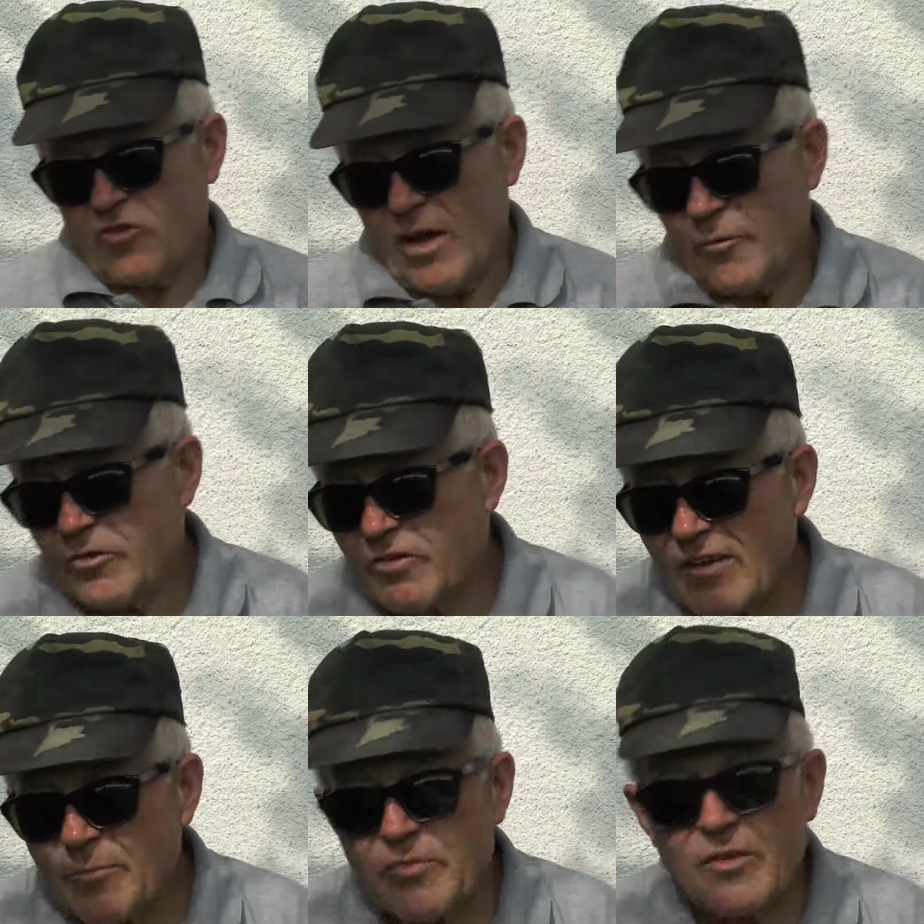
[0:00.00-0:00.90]
Cały
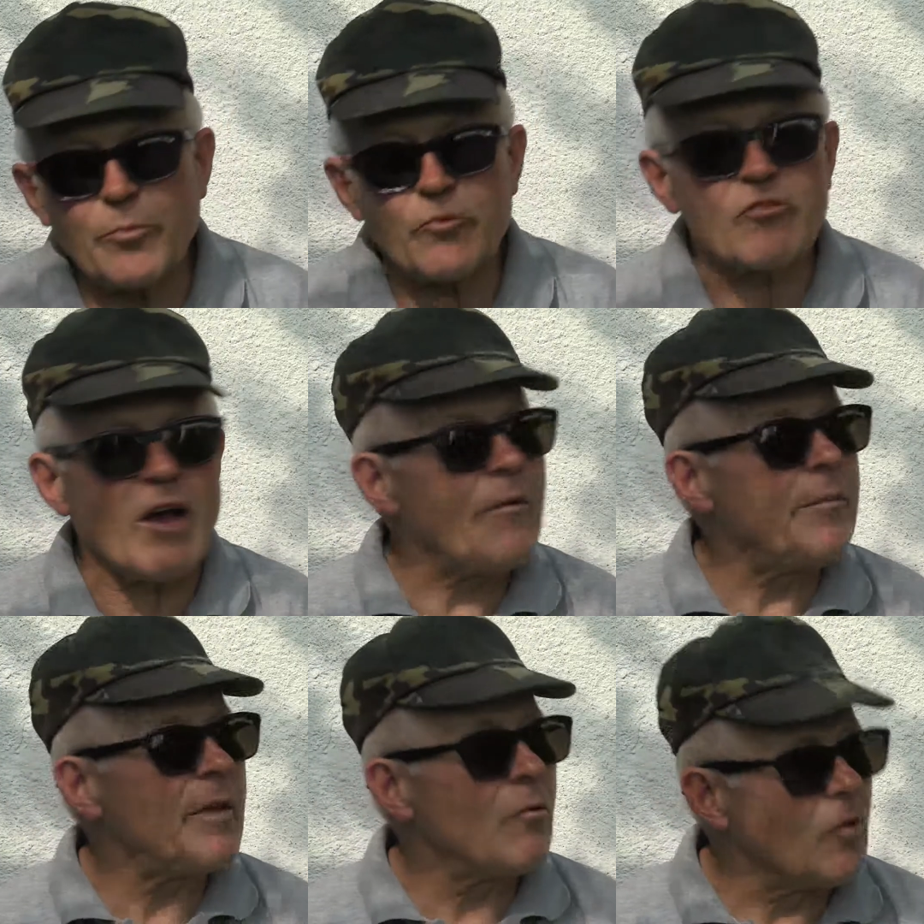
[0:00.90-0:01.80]
czas psy
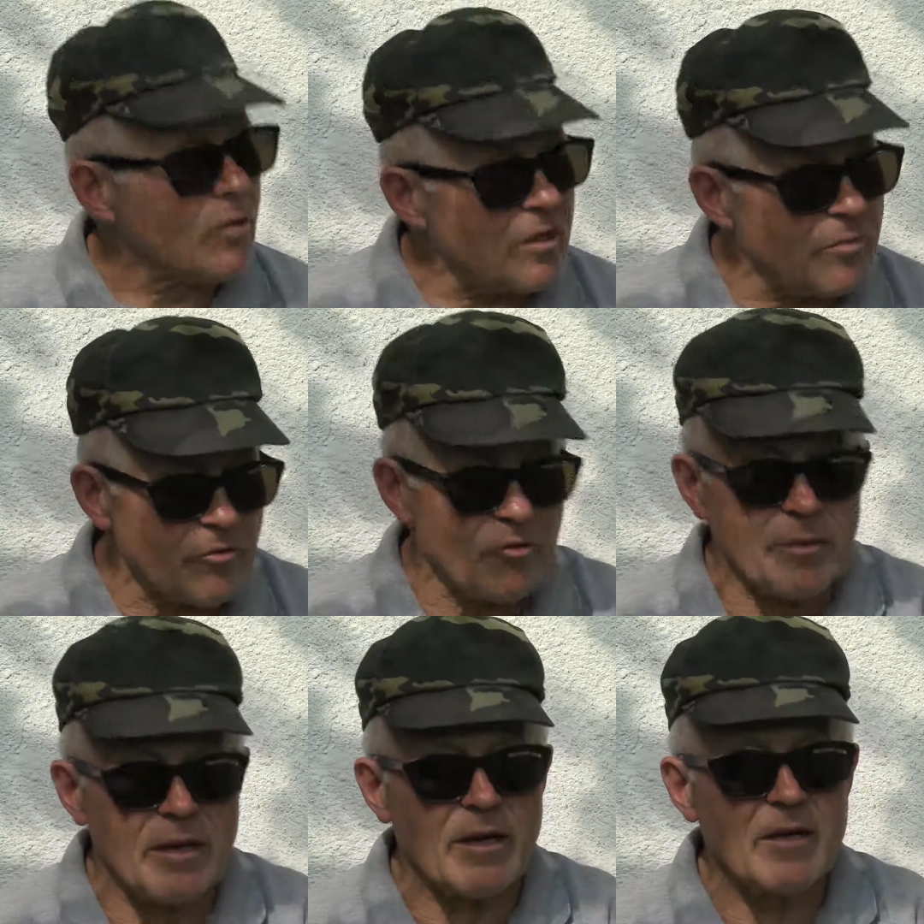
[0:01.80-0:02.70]
puszczałem na łąkę, proszę
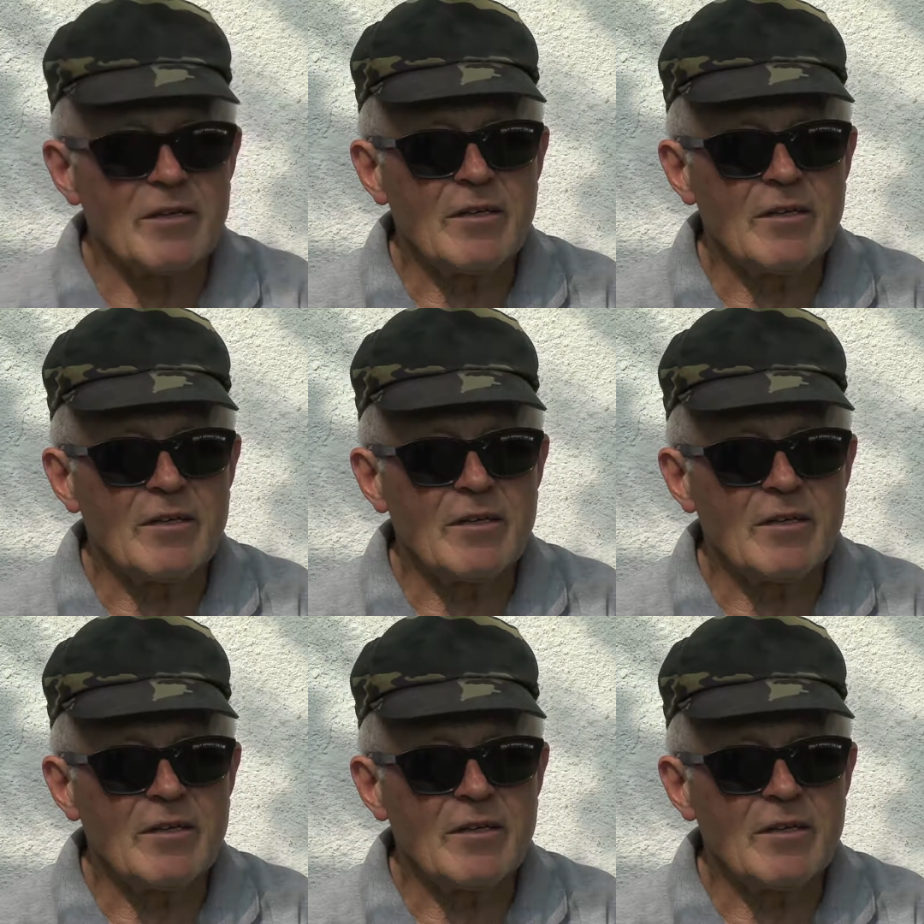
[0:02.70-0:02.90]
pana.